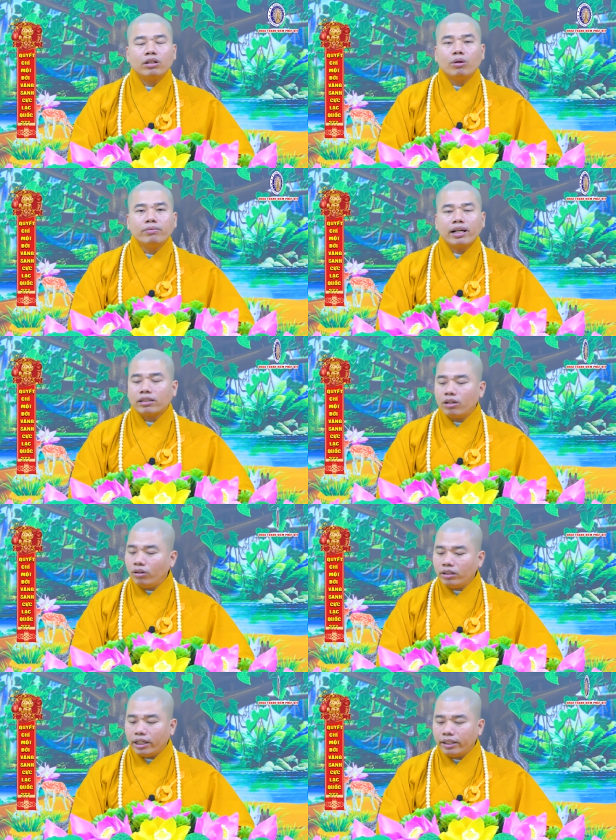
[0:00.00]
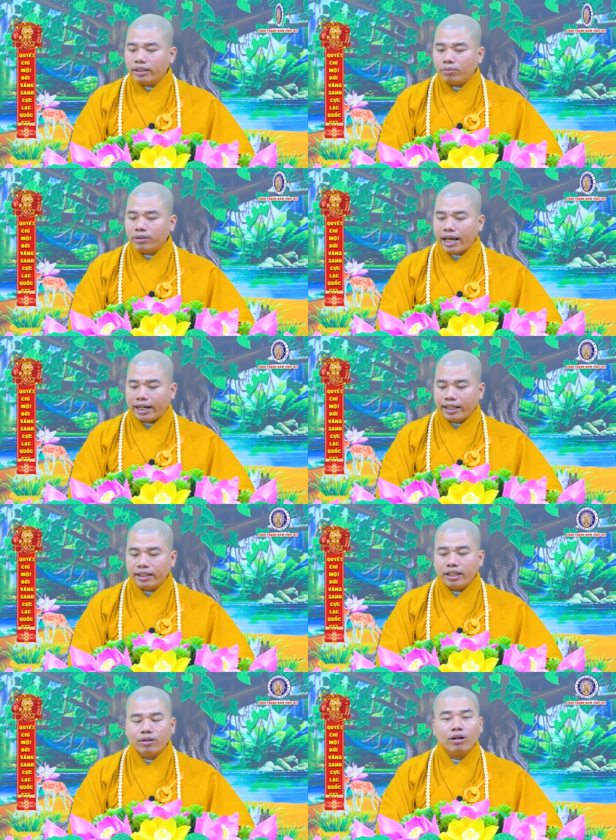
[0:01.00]
nó cũng rắc rối chuyện trong nhà
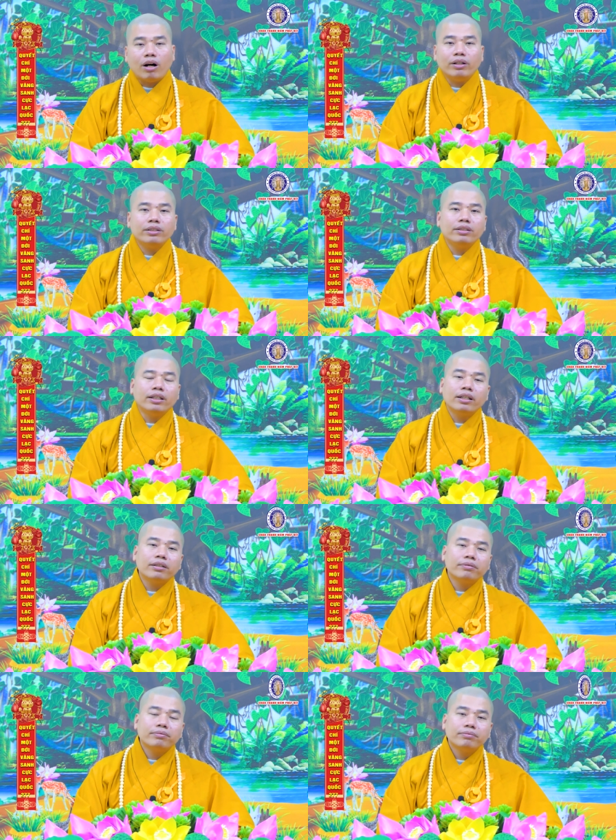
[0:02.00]
này kia cô hỏi những đức